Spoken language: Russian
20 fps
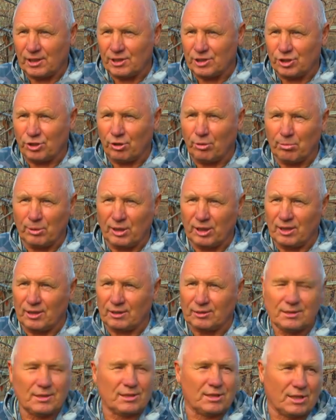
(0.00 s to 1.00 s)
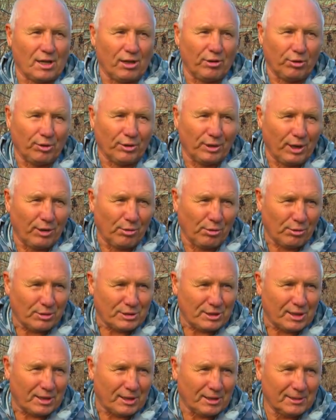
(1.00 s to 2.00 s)
еще было соленое
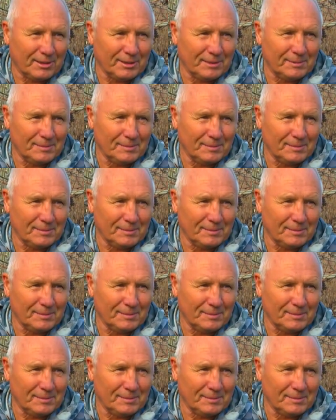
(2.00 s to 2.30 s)
озеро.